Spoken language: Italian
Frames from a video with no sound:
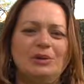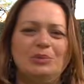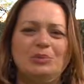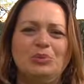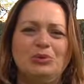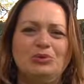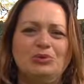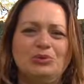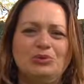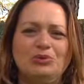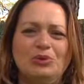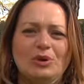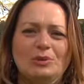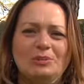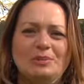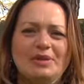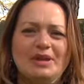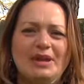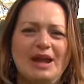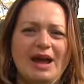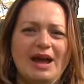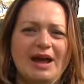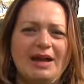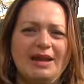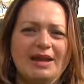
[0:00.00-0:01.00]
potuto
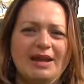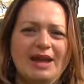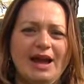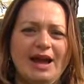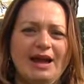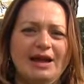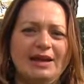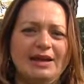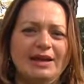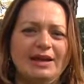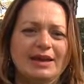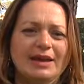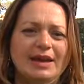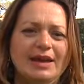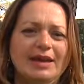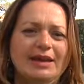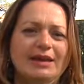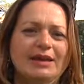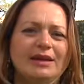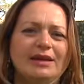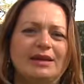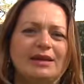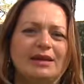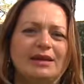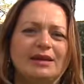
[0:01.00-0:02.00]
ammirare anche
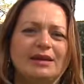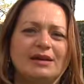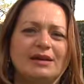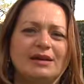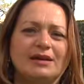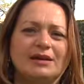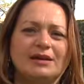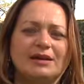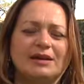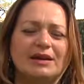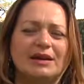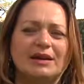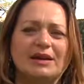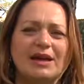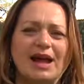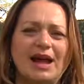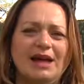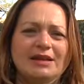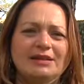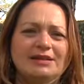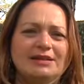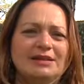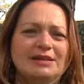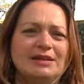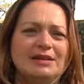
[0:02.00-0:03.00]
eh,
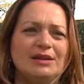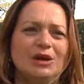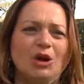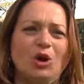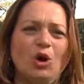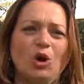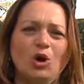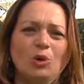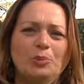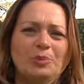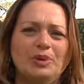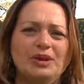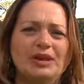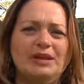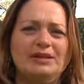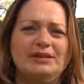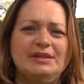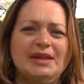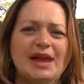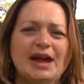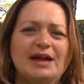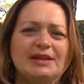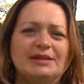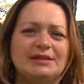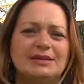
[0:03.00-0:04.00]
grandi opere
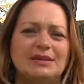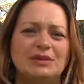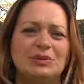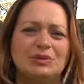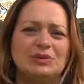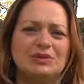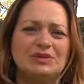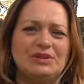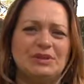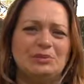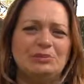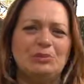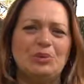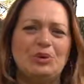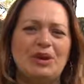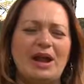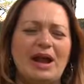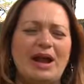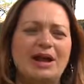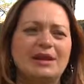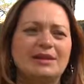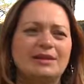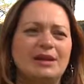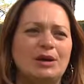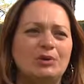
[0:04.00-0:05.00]
di arte
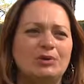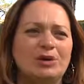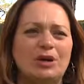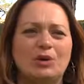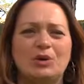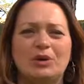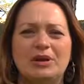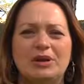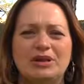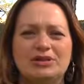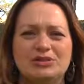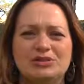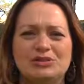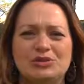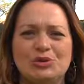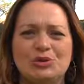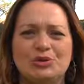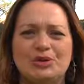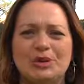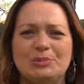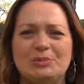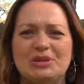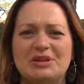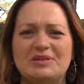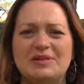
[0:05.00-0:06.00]
contemporanea, una
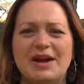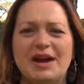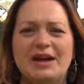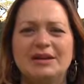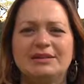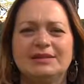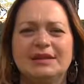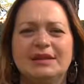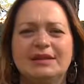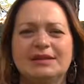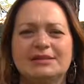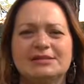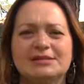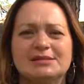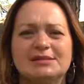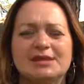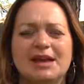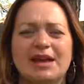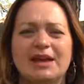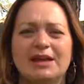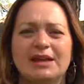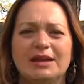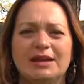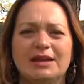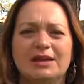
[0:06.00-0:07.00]
collezione privata che si
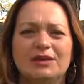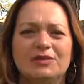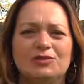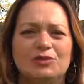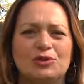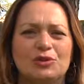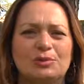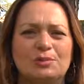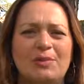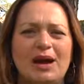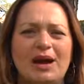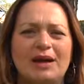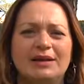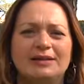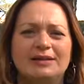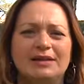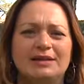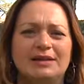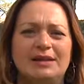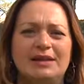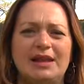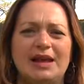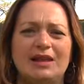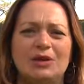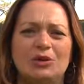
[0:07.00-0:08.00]
è formata
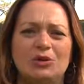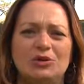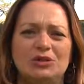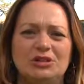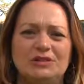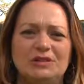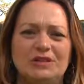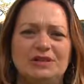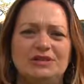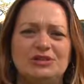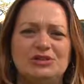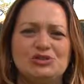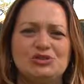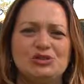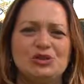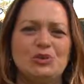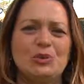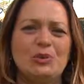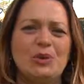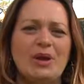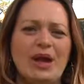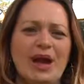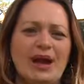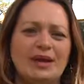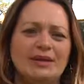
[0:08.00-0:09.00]
nell'arco di
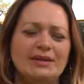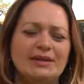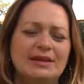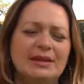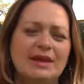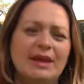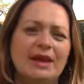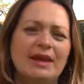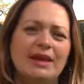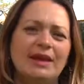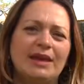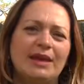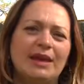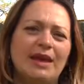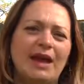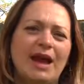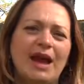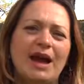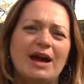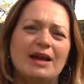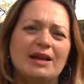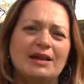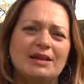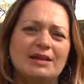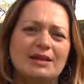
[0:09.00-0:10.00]
25 anni e che
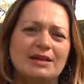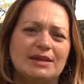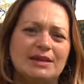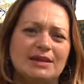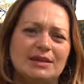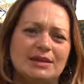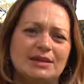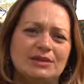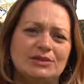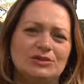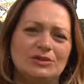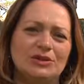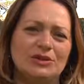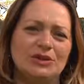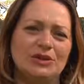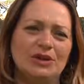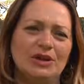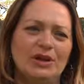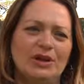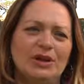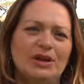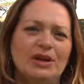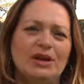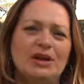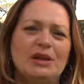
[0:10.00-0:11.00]
ha arricchito
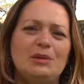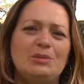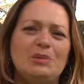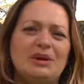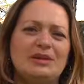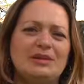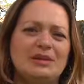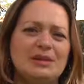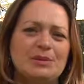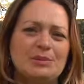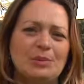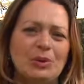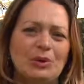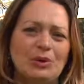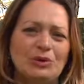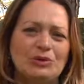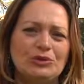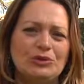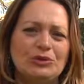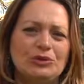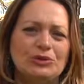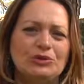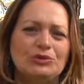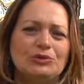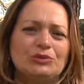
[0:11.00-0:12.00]
il
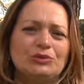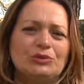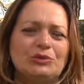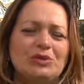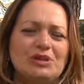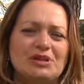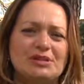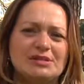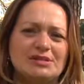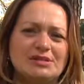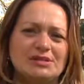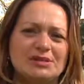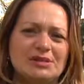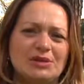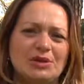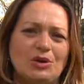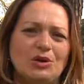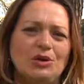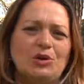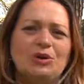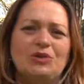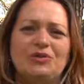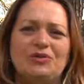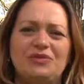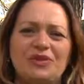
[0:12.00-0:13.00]
patrimonio
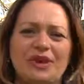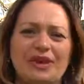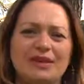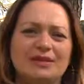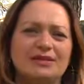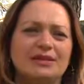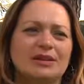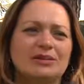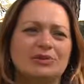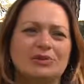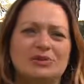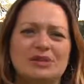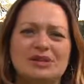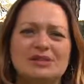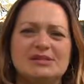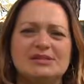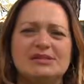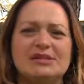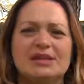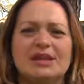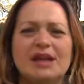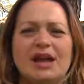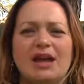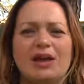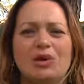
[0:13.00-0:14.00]
turistico, l'offerta
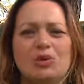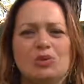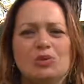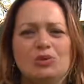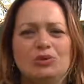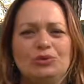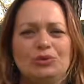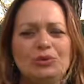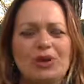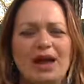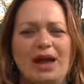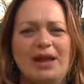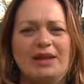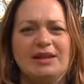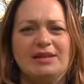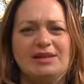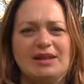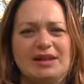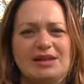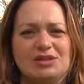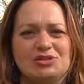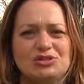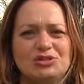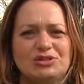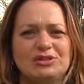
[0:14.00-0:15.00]
turistica e culturale
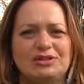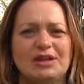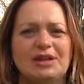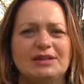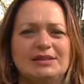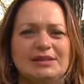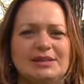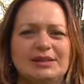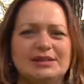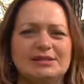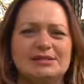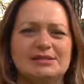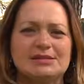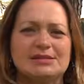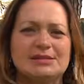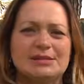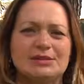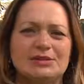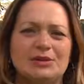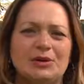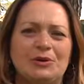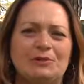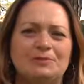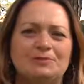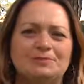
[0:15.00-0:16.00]
della città di
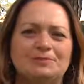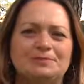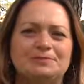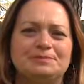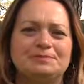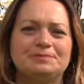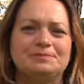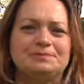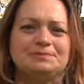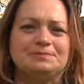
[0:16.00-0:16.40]
Cassino.